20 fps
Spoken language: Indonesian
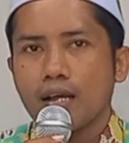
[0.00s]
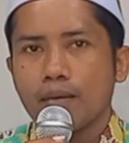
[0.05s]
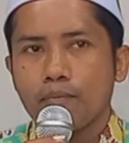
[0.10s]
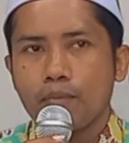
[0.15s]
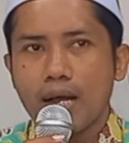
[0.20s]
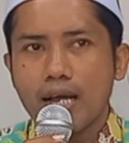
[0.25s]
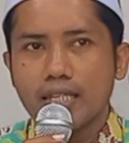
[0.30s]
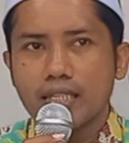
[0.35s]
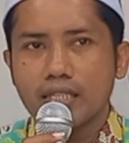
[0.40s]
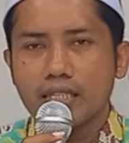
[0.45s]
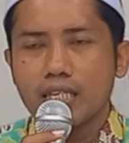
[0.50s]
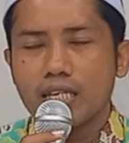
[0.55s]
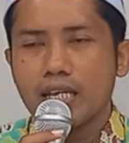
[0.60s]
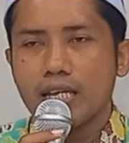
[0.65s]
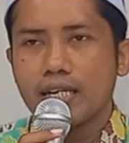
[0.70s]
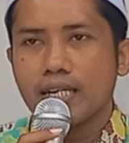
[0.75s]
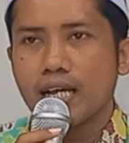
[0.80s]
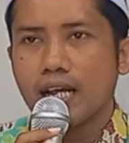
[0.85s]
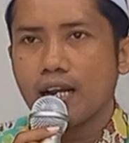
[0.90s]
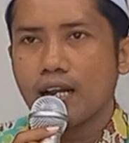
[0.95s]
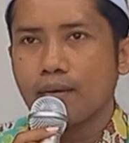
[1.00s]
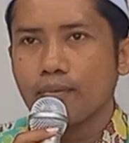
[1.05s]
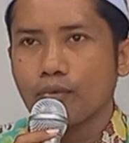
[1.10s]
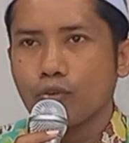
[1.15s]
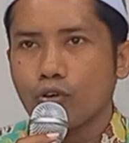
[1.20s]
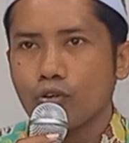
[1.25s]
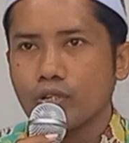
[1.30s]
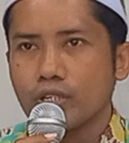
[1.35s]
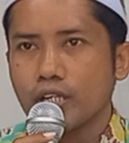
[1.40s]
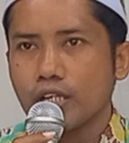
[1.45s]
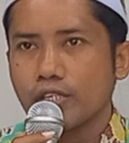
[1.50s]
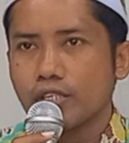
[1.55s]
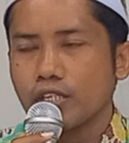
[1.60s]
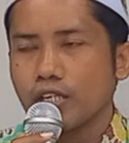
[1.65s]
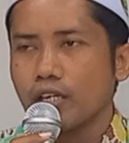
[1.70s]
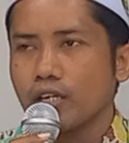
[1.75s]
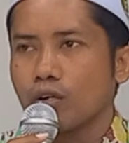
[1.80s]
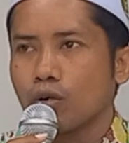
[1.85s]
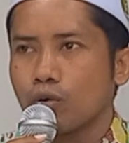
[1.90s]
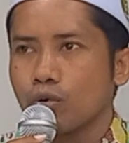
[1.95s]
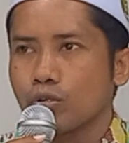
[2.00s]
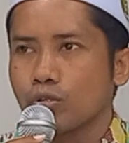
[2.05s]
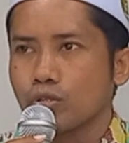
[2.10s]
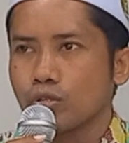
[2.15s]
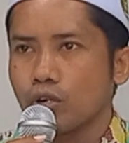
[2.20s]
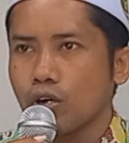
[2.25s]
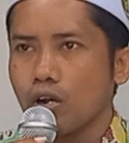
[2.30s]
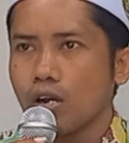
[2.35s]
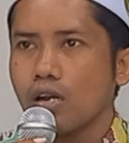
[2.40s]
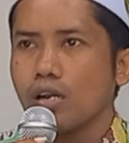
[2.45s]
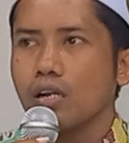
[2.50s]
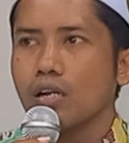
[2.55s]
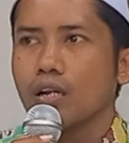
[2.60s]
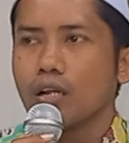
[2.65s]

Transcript: mati dalam kondisi husnul